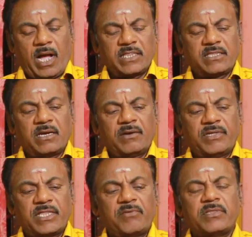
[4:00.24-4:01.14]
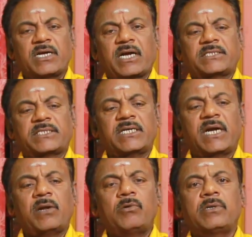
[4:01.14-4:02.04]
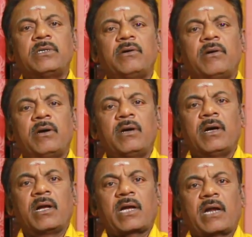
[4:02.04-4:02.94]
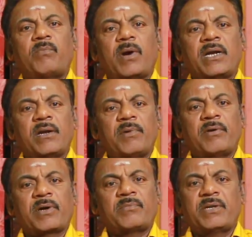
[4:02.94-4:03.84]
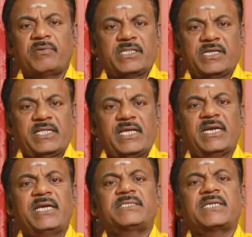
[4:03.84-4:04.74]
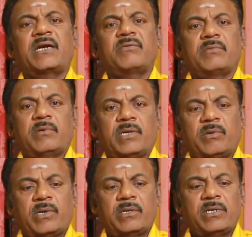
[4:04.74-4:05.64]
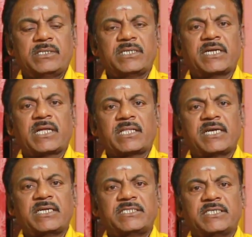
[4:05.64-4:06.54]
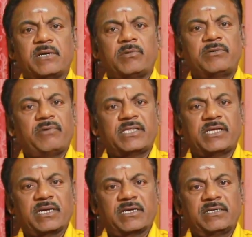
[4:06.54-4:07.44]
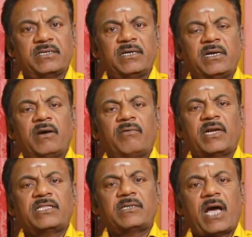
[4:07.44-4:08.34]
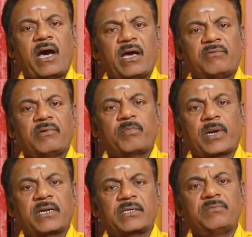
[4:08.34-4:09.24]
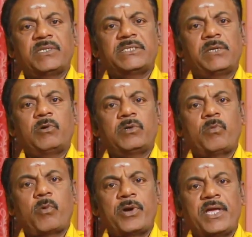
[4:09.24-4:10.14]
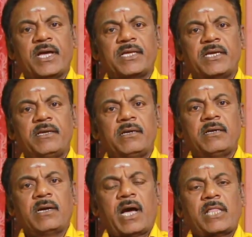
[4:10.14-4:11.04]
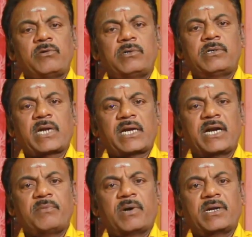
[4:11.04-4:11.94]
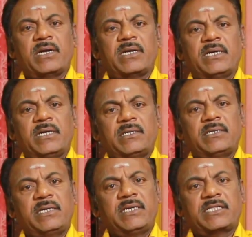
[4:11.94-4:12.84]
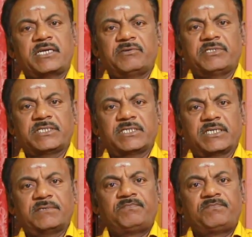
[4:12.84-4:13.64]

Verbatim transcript: அந்த வெந்தயம் வந்து கசக்கிற அளவுக்கு கருப்பான நிலைமையை வர மாதிரி வறுத்துறாங்க லேசான வரவில் என்ன அந்த எண்ணெய் சட்டில் போட்டு வறுத்துக்குங்க வறுத்துட்டு ஆற பிறனகு மிக்சியில் போட்டு பொடியாக்கி அது ஒரு கண்ணாடி பாட்டிலில் நீங்கள் தட்டி வச்சுக்கோங்க